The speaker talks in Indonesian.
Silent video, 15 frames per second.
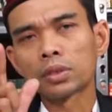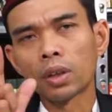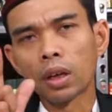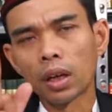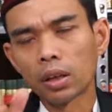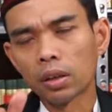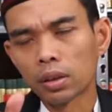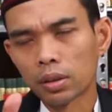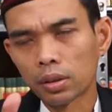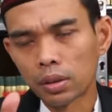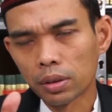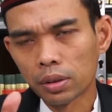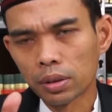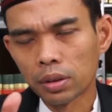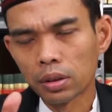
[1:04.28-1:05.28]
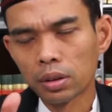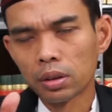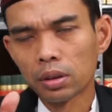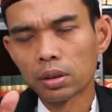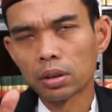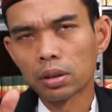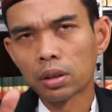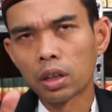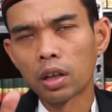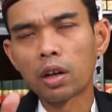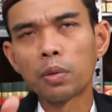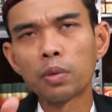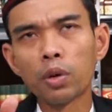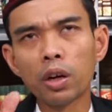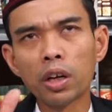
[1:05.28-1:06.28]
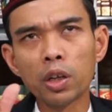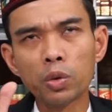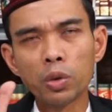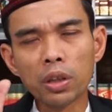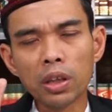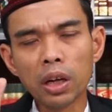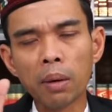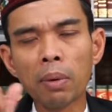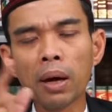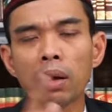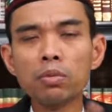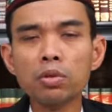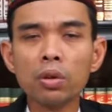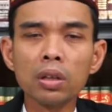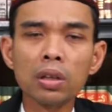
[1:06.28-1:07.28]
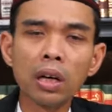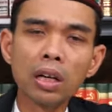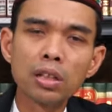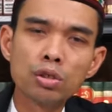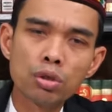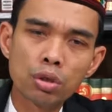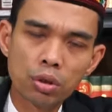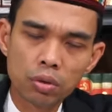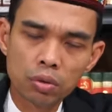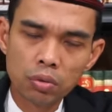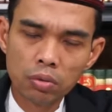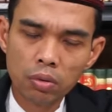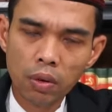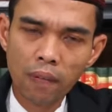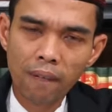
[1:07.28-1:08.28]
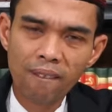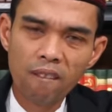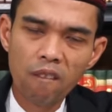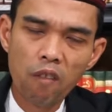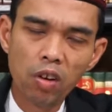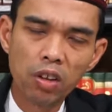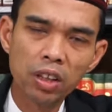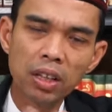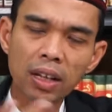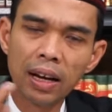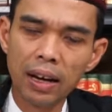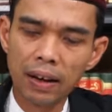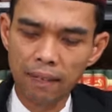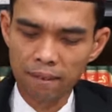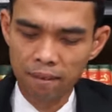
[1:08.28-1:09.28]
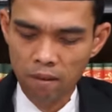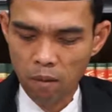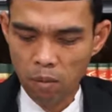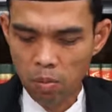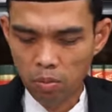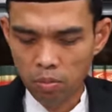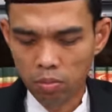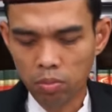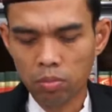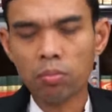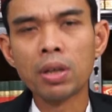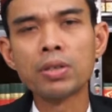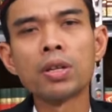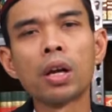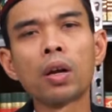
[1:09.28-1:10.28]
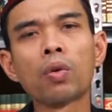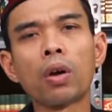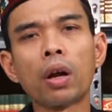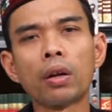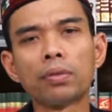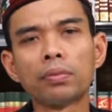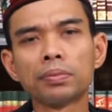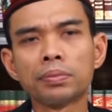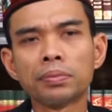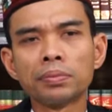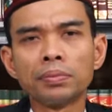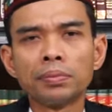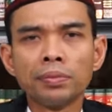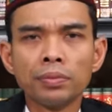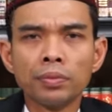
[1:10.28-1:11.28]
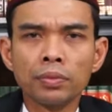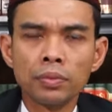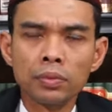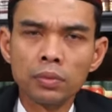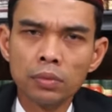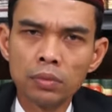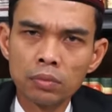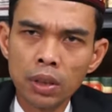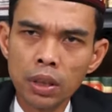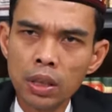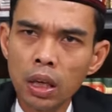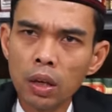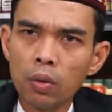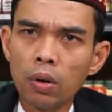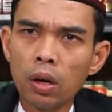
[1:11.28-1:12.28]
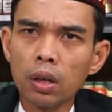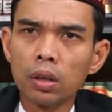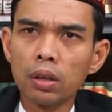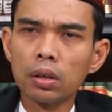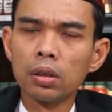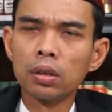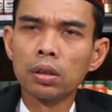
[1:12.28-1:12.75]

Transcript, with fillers: Salat. Kalau kebetulan rindunya tengah malam salat tahajud. Tiga, baca Al-Quran. Baca Al-Quran.